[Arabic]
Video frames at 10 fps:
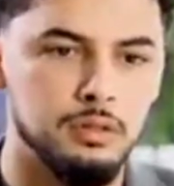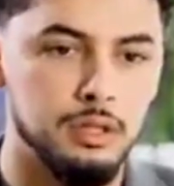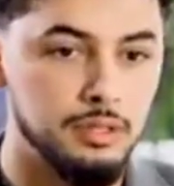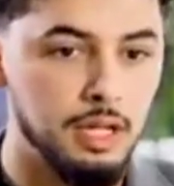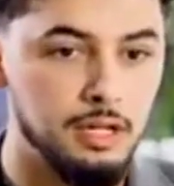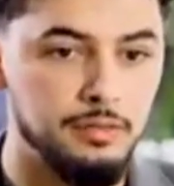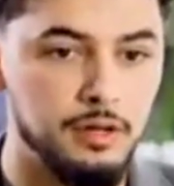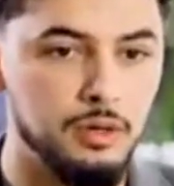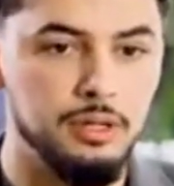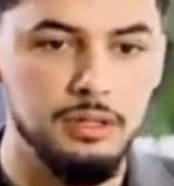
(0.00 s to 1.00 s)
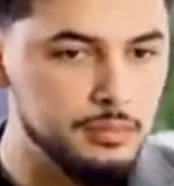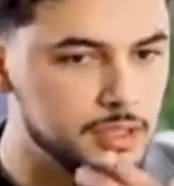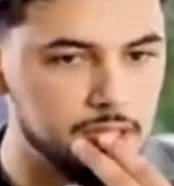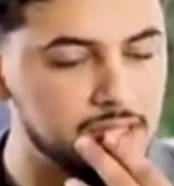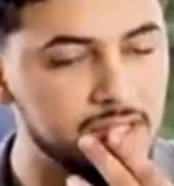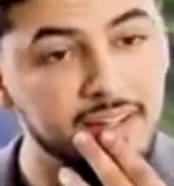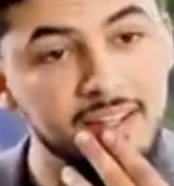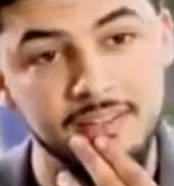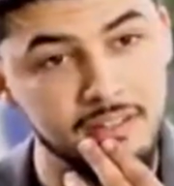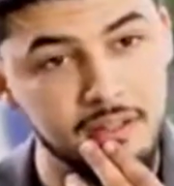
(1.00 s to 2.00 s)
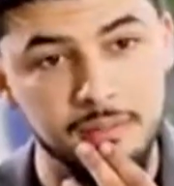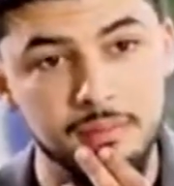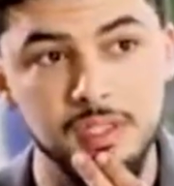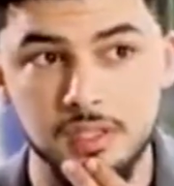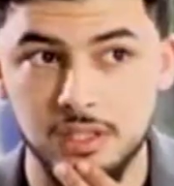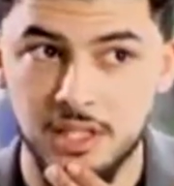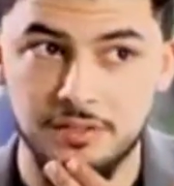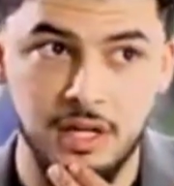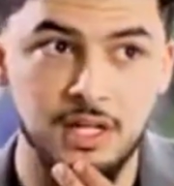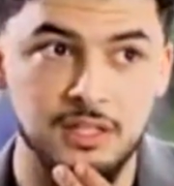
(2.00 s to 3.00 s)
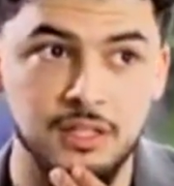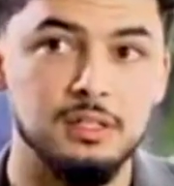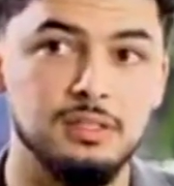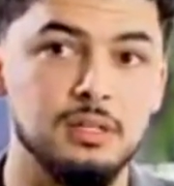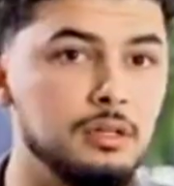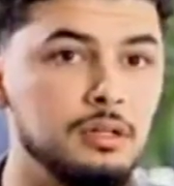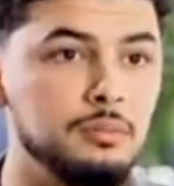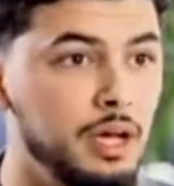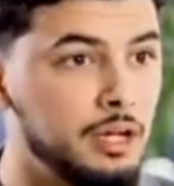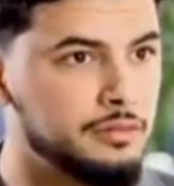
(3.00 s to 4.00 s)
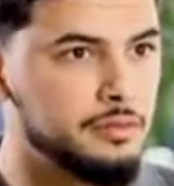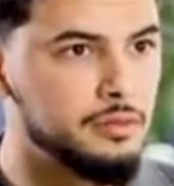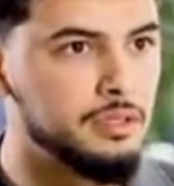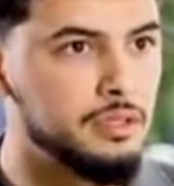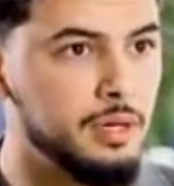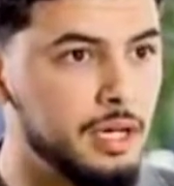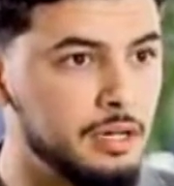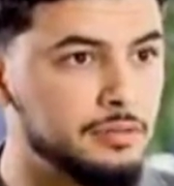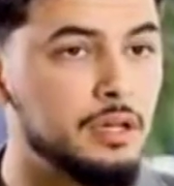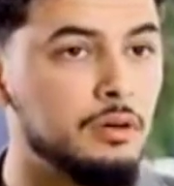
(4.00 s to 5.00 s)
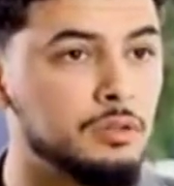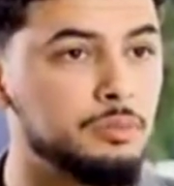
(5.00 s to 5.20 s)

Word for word: عندي الحرفه ولكن ماشي خصك غير الحرفه باش تنجح في شي حاجه خصك المعارف معرف